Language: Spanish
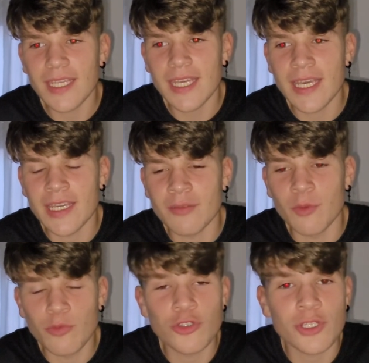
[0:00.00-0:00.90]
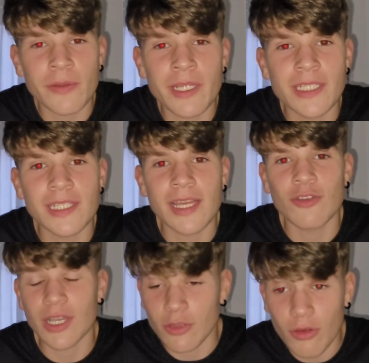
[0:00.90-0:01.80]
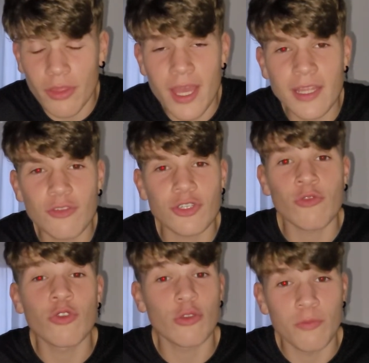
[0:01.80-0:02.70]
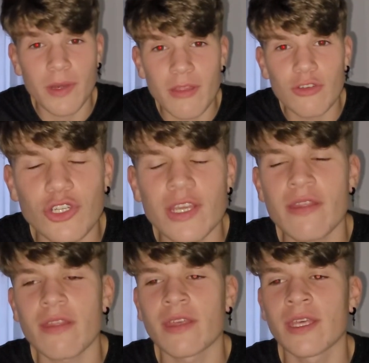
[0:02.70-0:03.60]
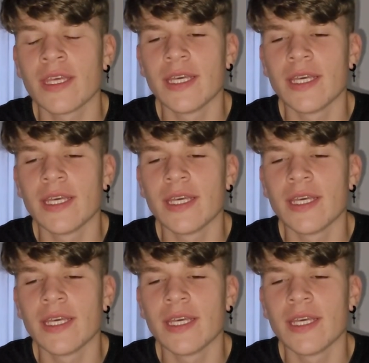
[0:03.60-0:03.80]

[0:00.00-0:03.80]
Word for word: Eh, como muchos sabréis, tengo 14 años, aún no he cumplido 15.